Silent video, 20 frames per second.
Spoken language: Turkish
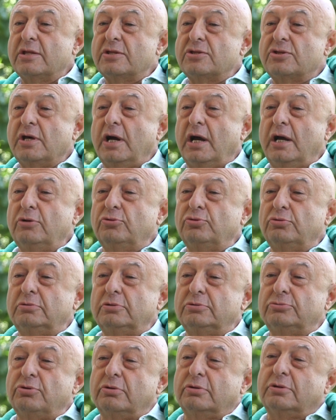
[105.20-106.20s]
Şahin
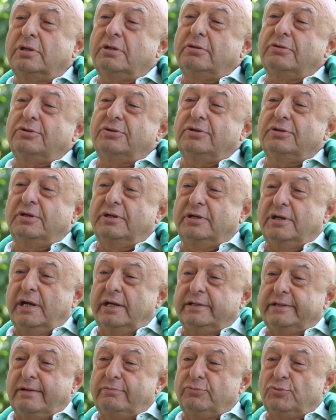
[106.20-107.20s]
Uğurlu diyor ki
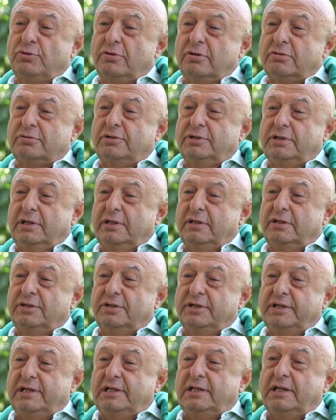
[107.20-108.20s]
adam diyor
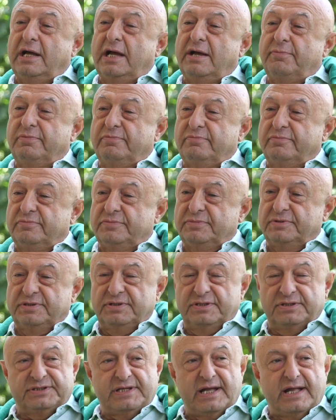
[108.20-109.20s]
illa
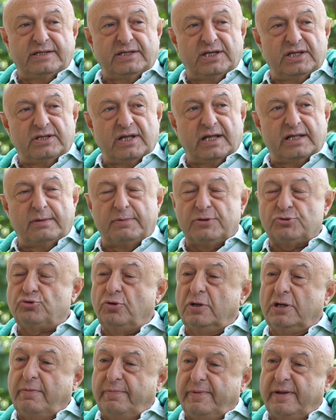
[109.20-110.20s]
sen git adama
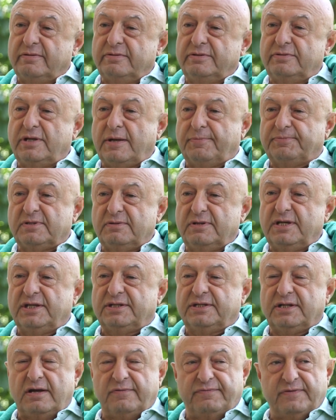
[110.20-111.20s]
söyle benim yaptığını
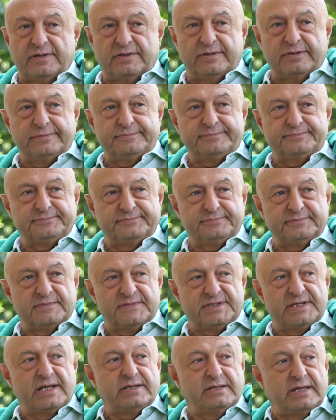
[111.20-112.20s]
itiraf et.
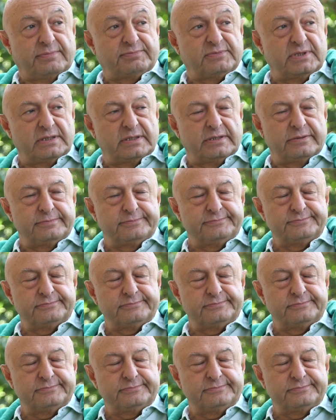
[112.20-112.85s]
Senin yaptığını.